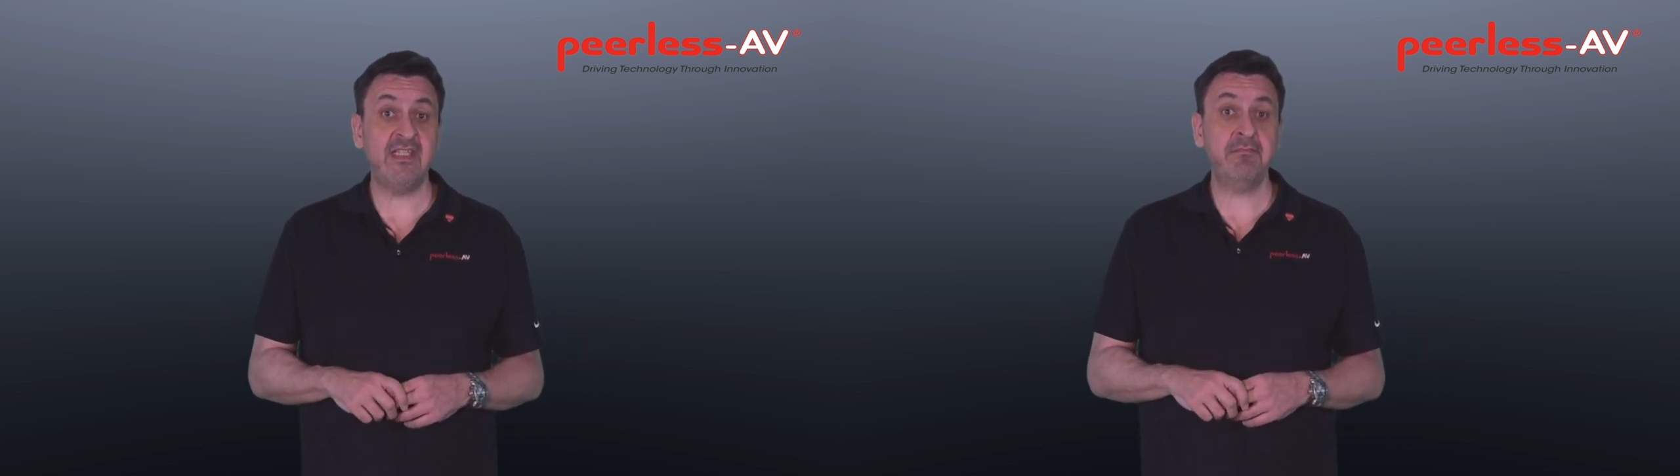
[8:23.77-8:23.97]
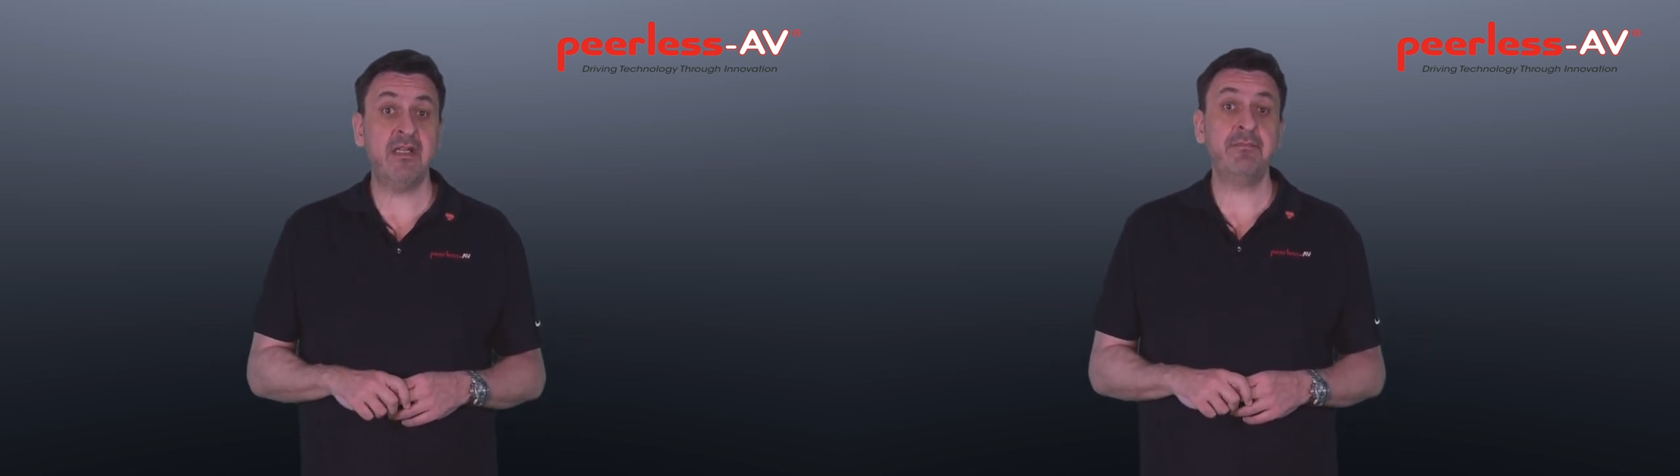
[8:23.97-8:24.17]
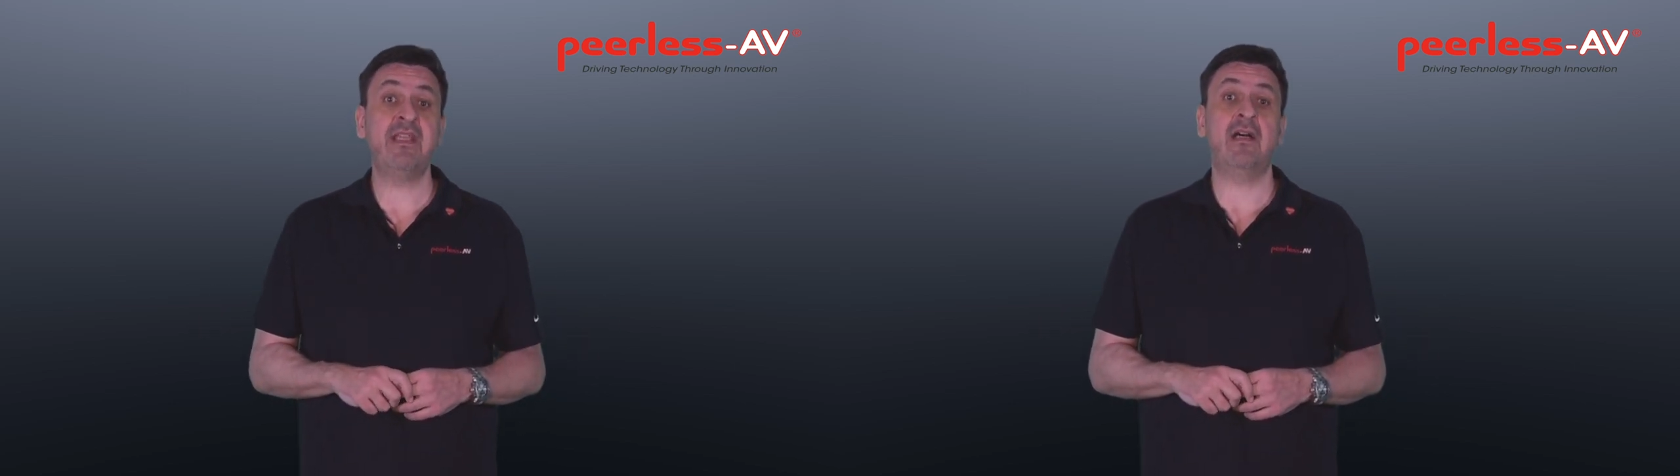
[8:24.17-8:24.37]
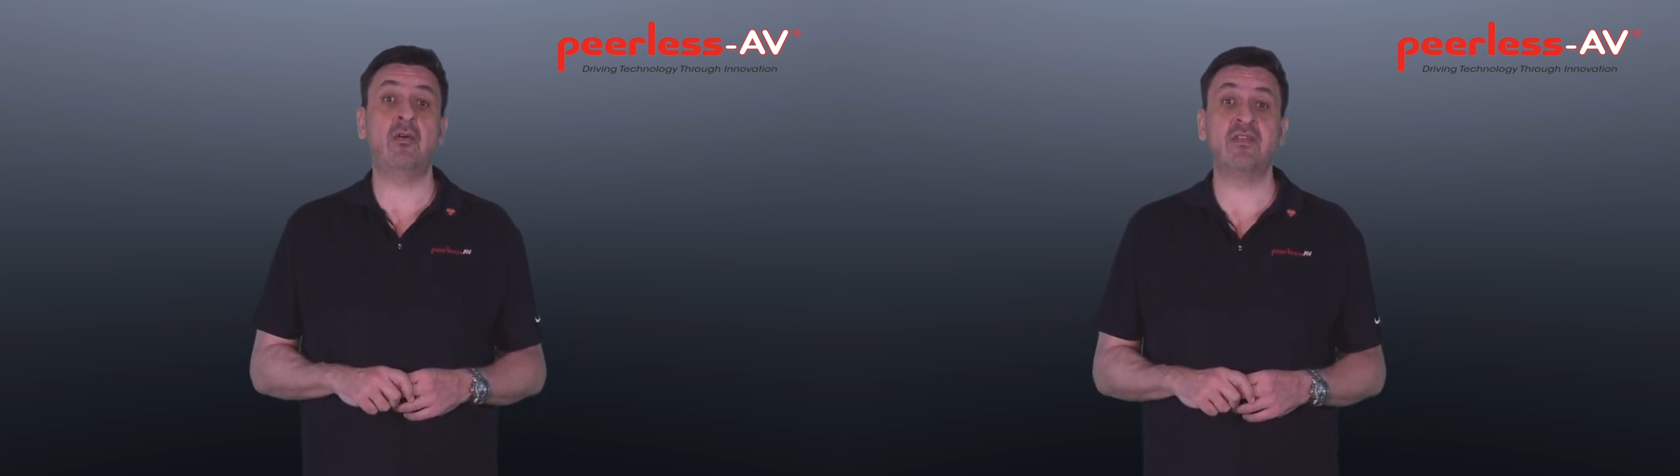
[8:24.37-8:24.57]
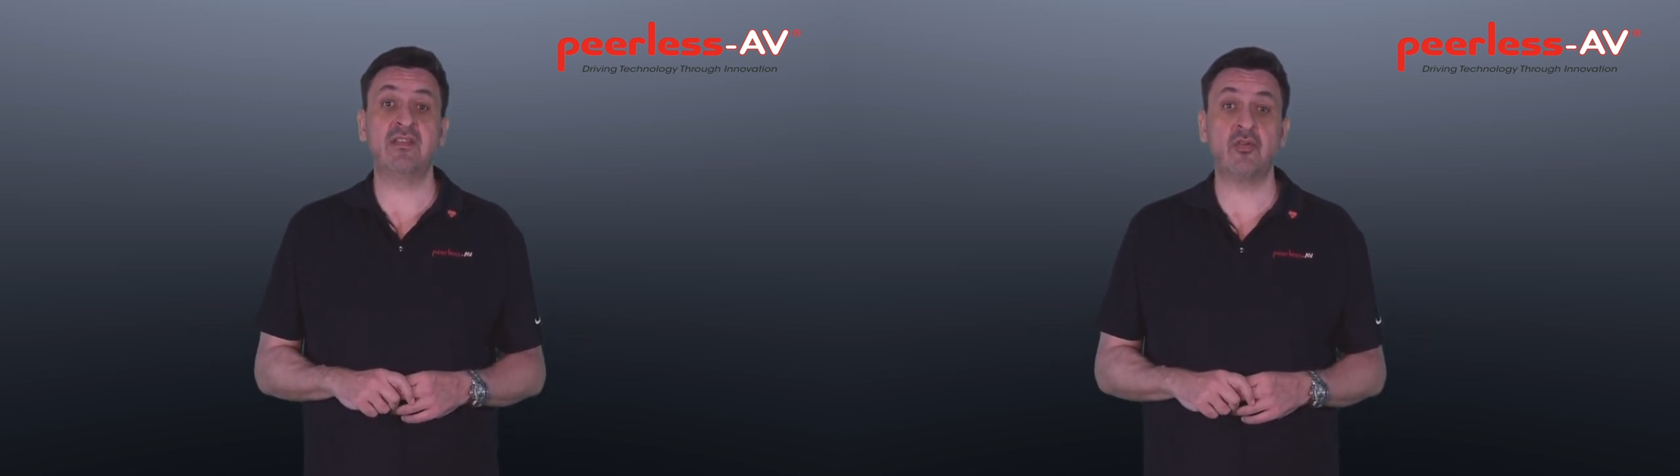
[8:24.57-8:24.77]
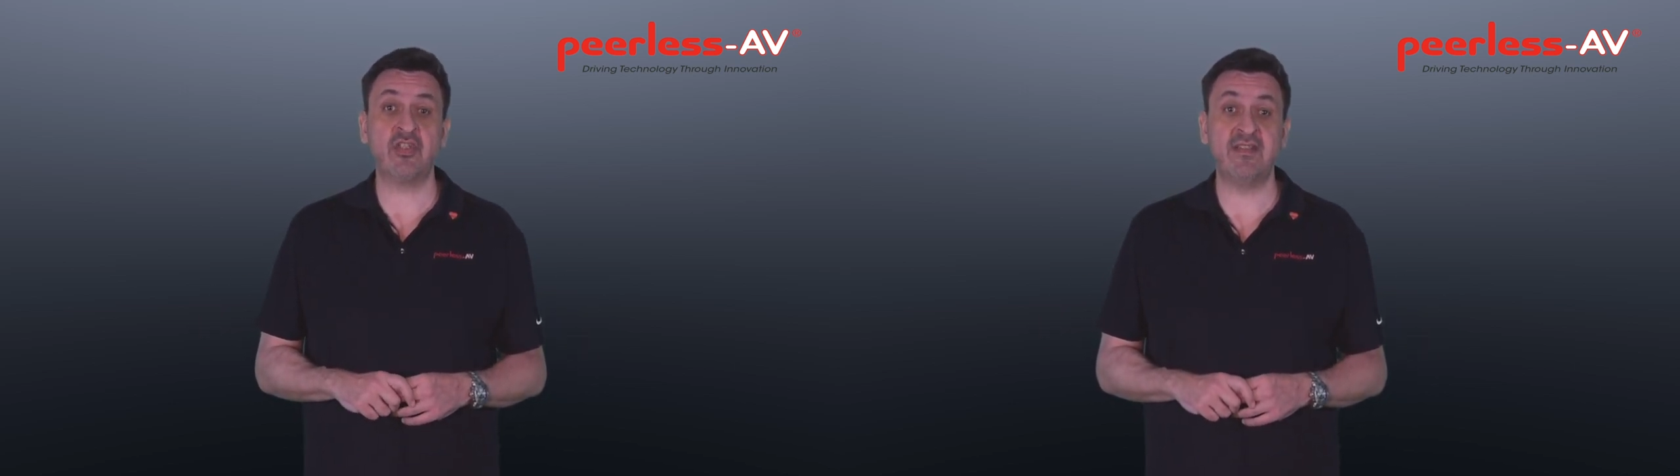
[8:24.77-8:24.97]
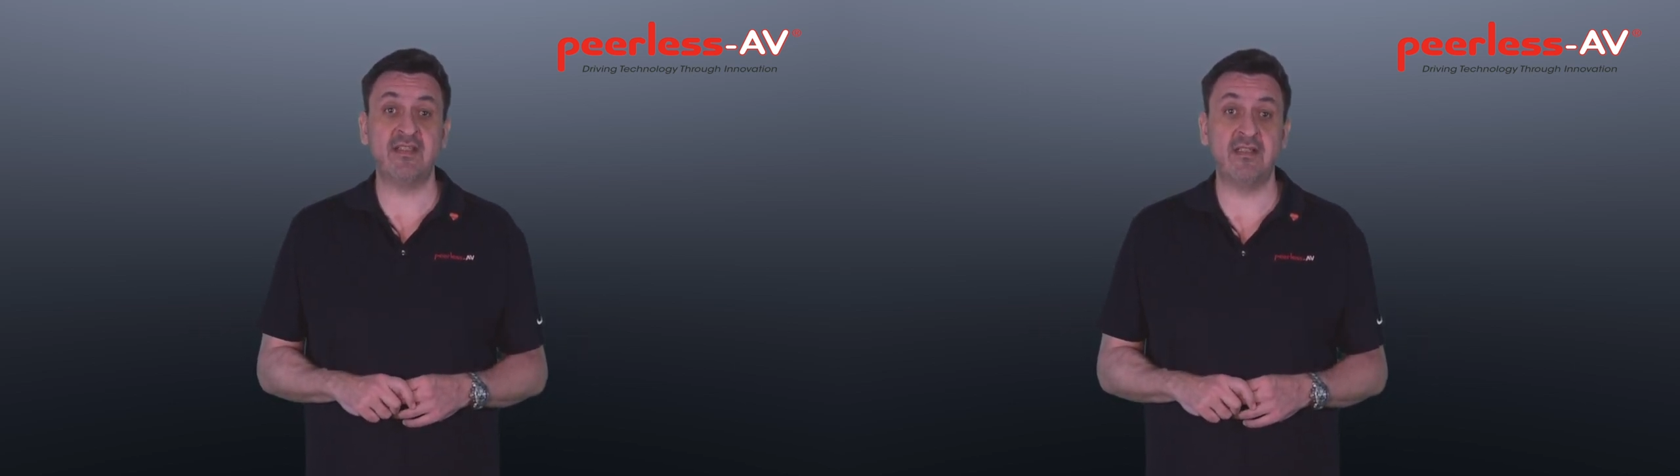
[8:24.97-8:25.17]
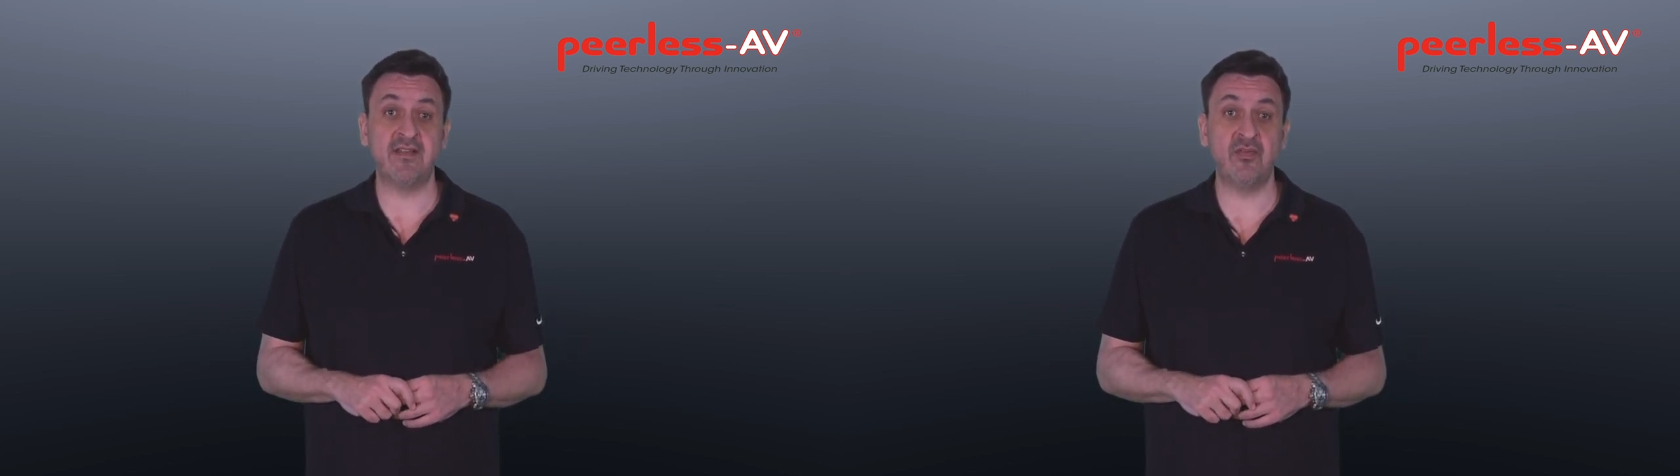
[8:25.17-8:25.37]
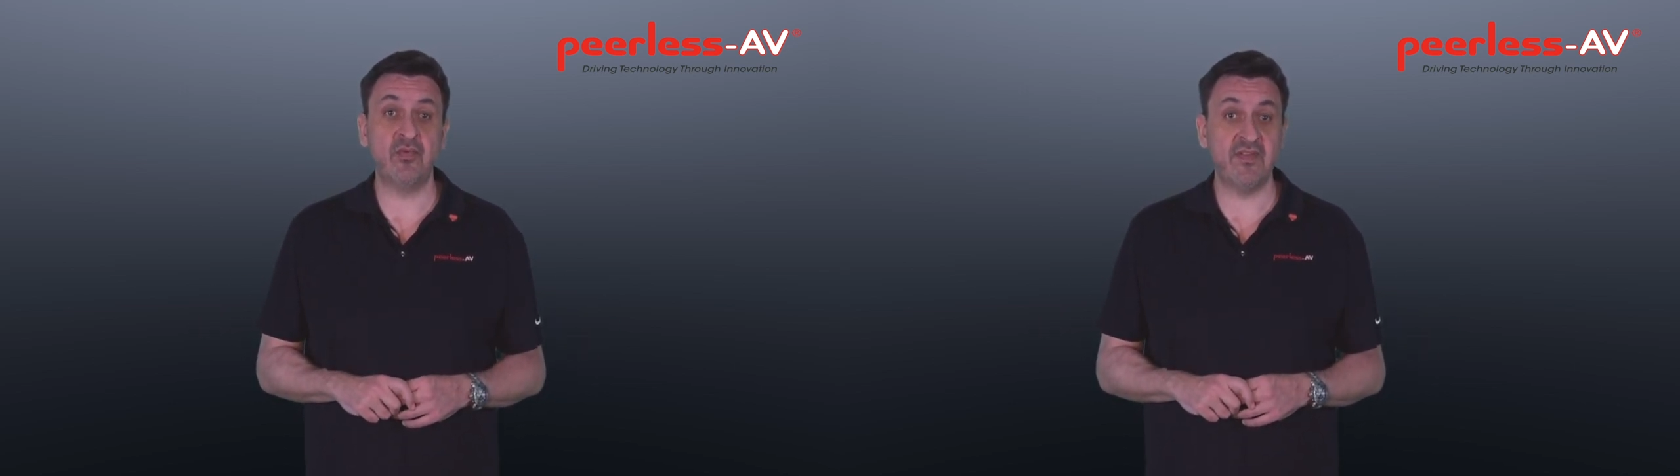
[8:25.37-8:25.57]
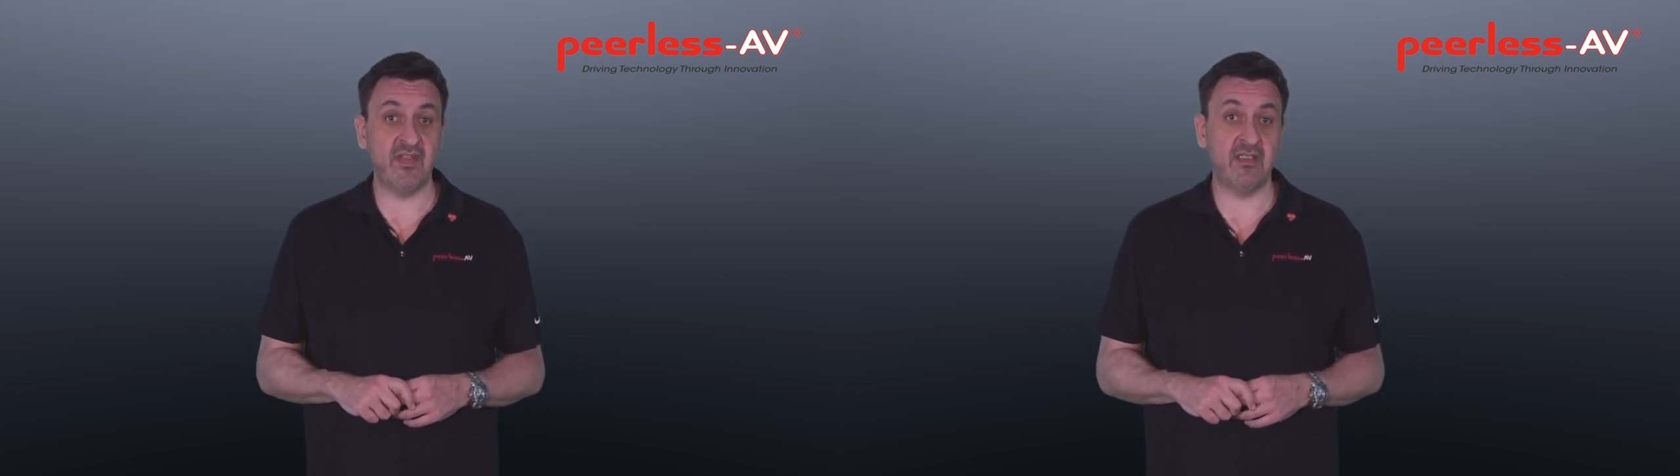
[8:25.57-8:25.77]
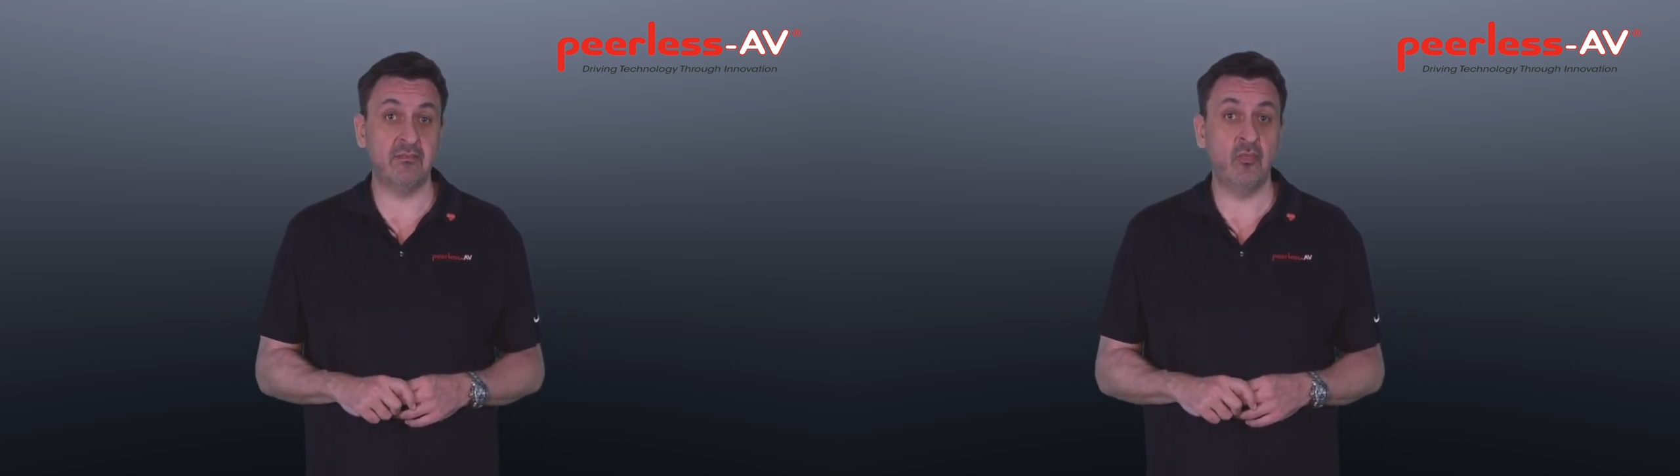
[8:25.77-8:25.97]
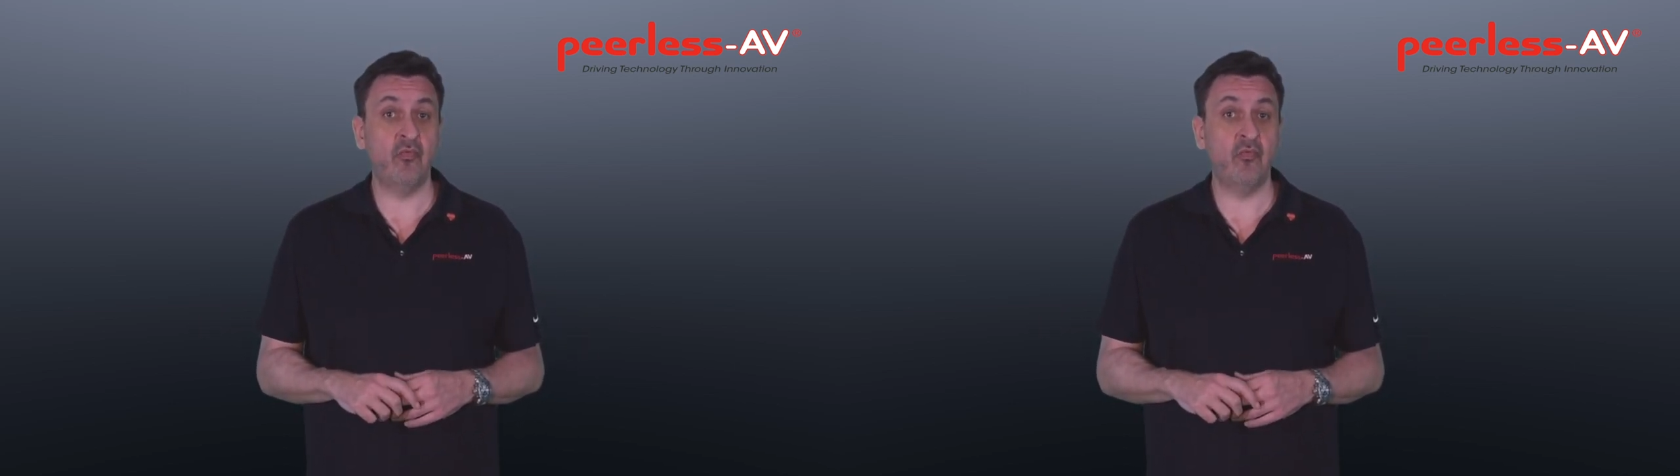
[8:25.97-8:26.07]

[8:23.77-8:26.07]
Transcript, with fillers: immer mehr Austauschinstallationen sehen.